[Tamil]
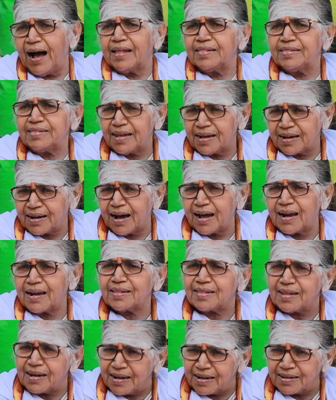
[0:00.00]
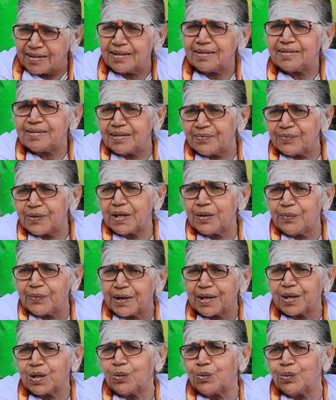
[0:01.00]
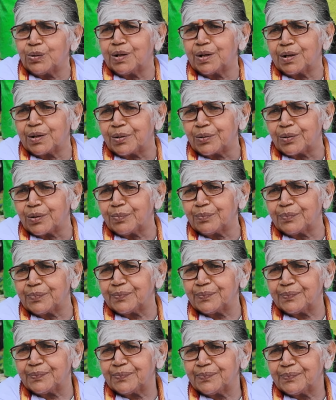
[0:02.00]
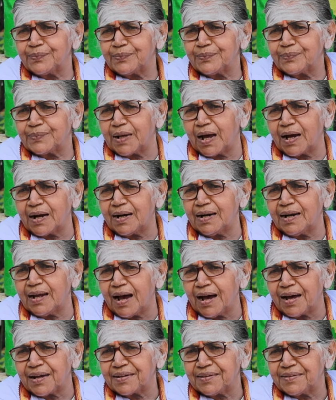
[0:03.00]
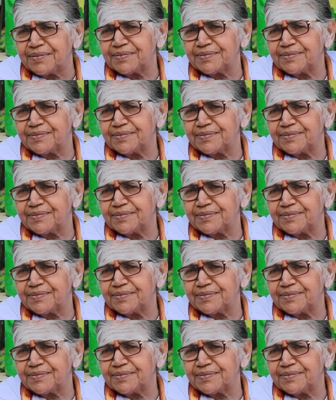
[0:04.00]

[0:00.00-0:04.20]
அந்த காலத்திலேருந்து சிவனை வணங்கி கொண்டு இருக்கிறோம் நாங்கள் யார்